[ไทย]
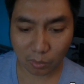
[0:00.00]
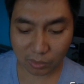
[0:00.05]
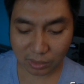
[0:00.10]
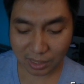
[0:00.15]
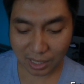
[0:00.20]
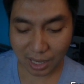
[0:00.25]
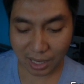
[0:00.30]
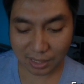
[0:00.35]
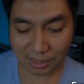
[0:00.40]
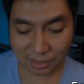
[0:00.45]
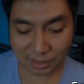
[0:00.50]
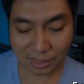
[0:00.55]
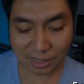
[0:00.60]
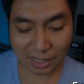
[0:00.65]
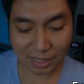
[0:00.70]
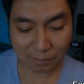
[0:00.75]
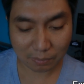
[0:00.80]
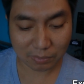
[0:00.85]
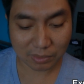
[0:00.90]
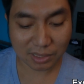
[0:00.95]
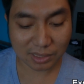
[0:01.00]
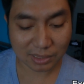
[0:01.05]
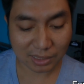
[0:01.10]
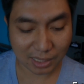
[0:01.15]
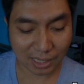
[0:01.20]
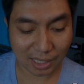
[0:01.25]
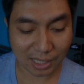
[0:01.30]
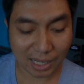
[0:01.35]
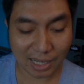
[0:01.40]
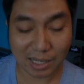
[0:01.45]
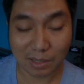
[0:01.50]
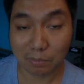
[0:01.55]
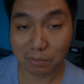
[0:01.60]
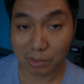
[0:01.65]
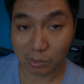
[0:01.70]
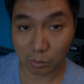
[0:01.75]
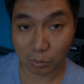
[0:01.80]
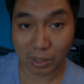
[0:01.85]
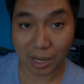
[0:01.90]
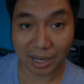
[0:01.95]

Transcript: ค่อนข้างเยอะครับเนื่องจากอะไรเดี๋ยวไปดู